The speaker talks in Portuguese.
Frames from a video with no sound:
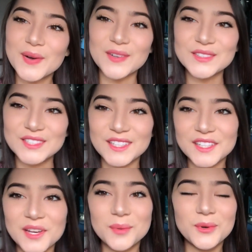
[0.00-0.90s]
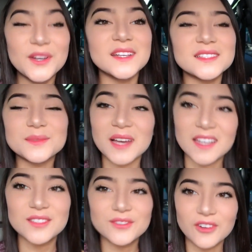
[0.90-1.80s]
Bom dia, amores!
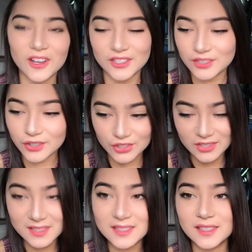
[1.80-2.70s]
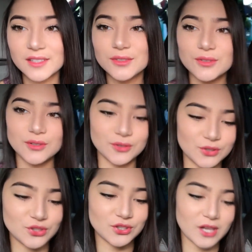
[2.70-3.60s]
Mais um vlog de rotina iniciando.
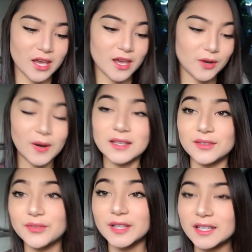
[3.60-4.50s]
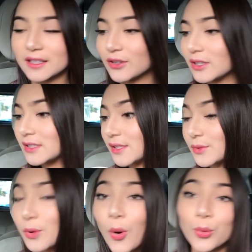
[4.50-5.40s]
Hoje é quarta-feira, agora
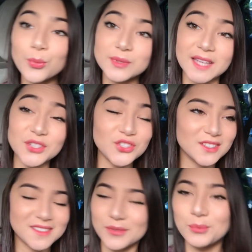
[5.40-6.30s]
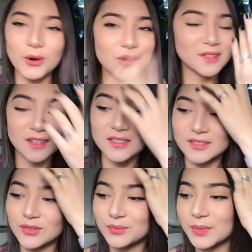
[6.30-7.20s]
são um, sete, uma hora.
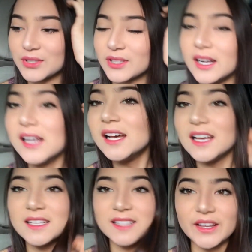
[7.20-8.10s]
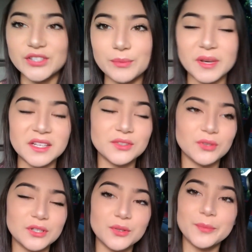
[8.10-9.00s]
Nossa, tô perdida. Sete e meia, tô
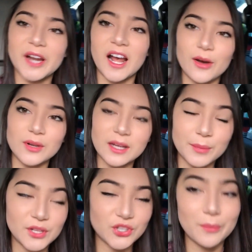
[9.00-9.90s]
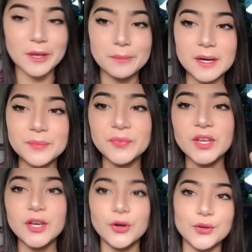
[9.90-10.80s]
indo pra aula, acabei de deixar minha irmã.
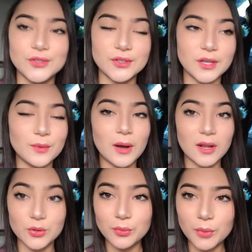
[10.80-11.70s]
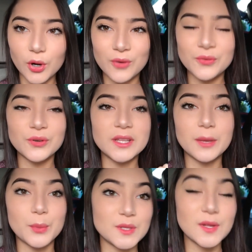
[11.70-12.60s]
Hoje eu tenho aula do Morfo e
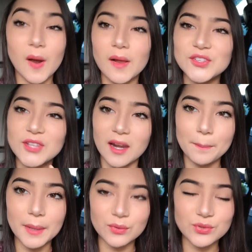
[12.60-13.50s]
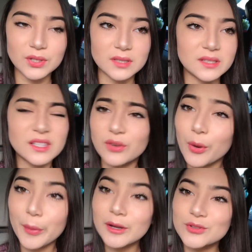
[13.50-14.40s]
depois tenho aula de terapêuticas. Vocês vão
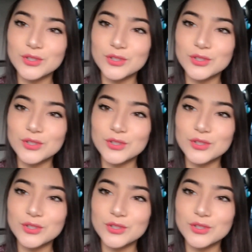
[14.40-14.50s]
acompanhando o